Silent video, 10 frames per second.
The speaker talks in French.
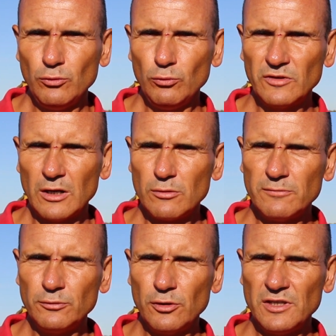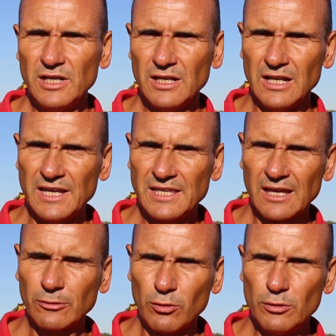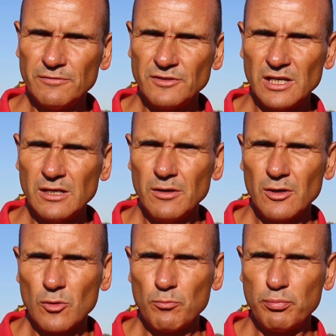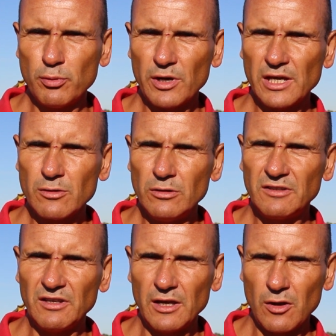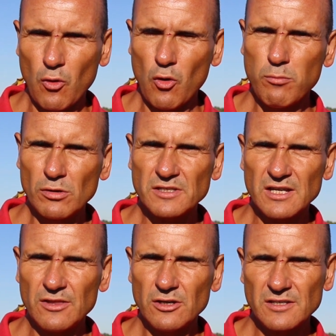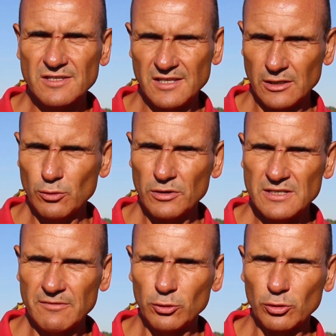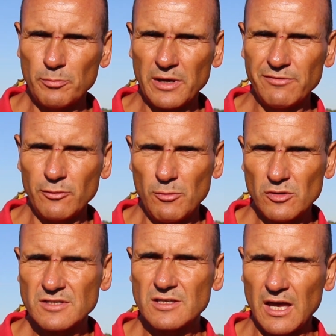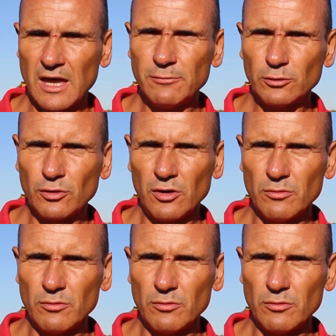nous allons vous donner les quatre leviers pour récolter au bon stade, sécuriser votre performance et votre